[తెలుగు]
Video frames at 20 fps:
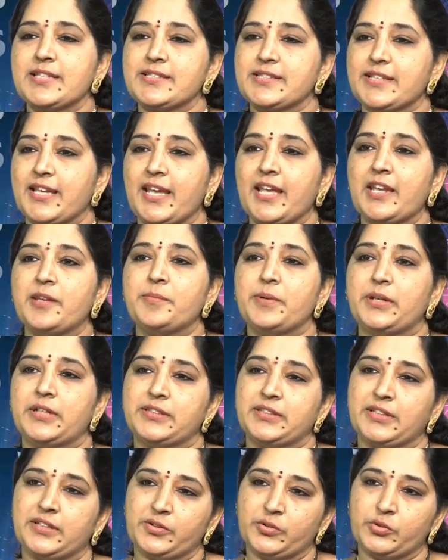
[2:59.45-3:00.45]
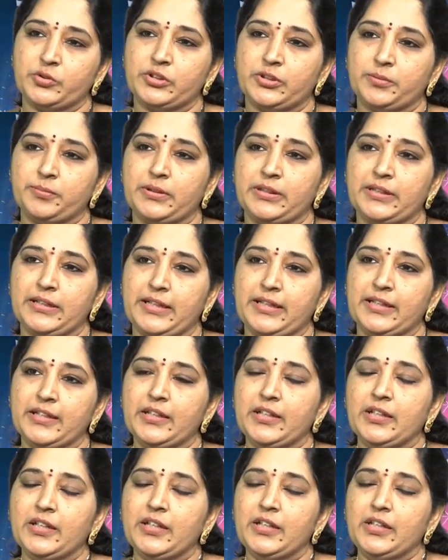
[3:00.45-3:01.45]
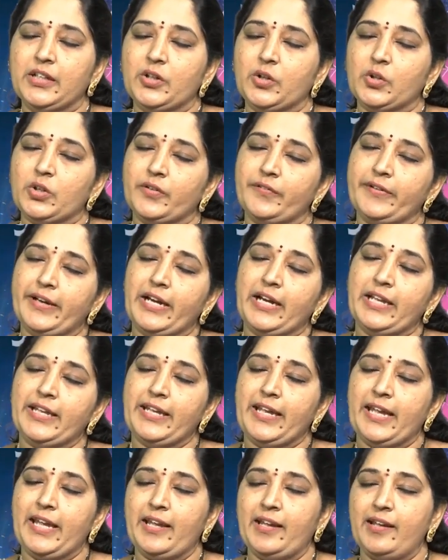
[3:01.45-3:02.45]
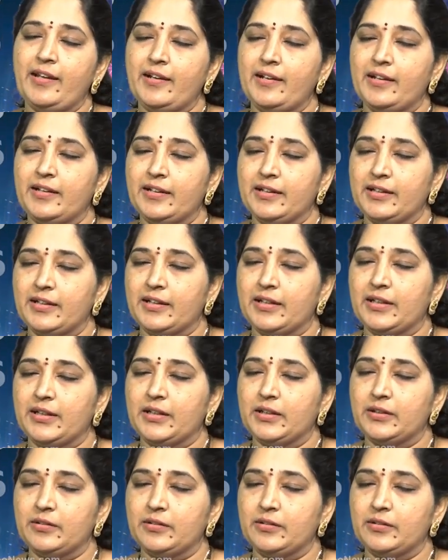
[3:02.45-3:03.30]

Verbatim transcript: ఎస్ ఏ అని పెడతారు కొంతమంది ఒకవేళ ఏ గనక